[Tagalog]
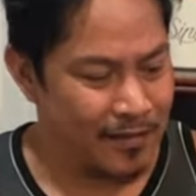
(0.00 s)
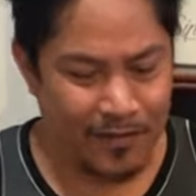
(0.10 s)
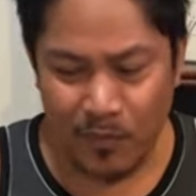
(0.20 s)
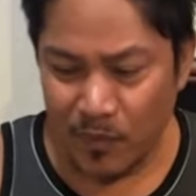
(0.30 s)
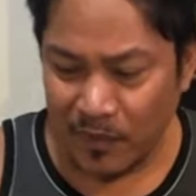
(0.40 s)

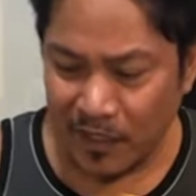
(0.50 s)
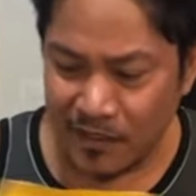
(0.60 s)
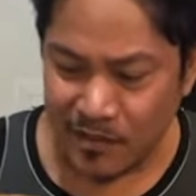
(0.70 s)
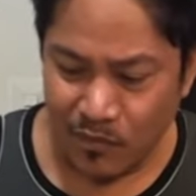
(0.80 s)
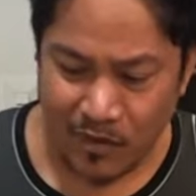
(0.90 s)
Hindi po matigas
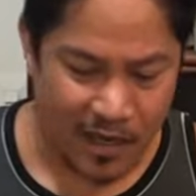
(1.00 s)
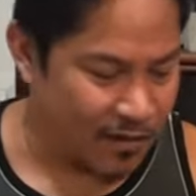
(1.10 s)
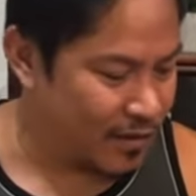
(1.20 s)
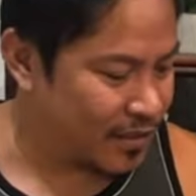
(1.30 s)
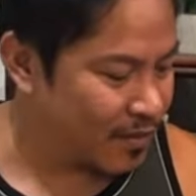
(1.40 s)
ang mukha
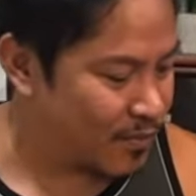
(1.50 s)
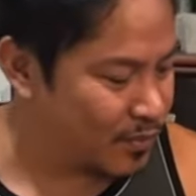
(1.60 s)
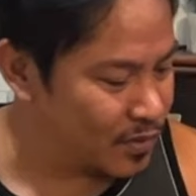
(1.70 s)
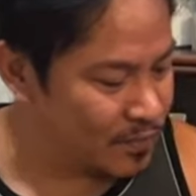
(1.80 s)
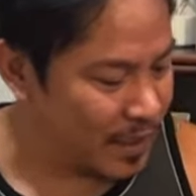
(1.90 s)
ko. Ang tawag
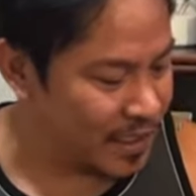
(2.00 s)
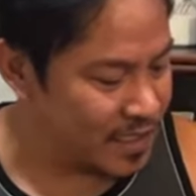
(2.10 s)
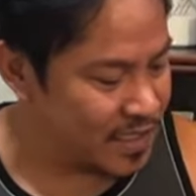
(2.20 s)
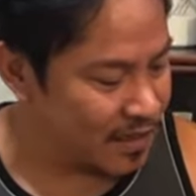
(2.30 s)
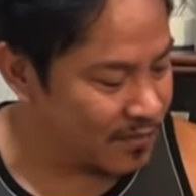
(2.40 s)
po doon,
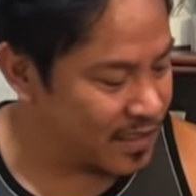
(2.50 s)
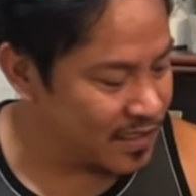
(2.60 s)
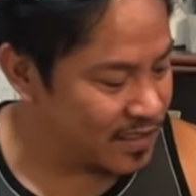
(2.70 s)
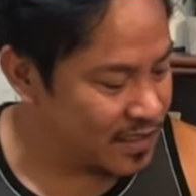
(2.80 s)
pakikisama.